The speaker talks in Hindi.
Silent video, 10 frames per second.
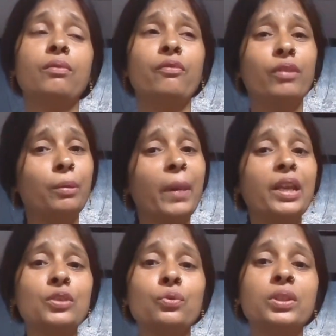फिर
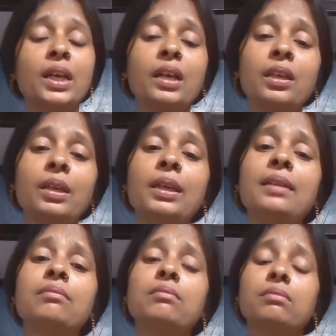मैंने सोचा कि
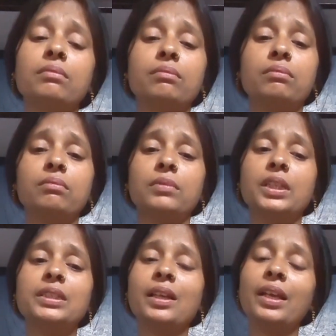
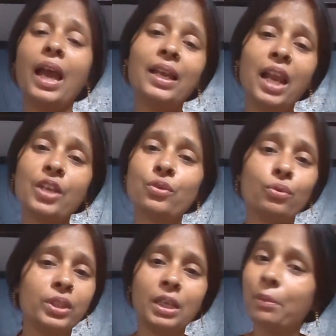इसका ना इलाज
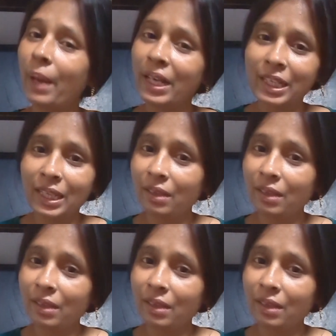सोच के मैं बैठ के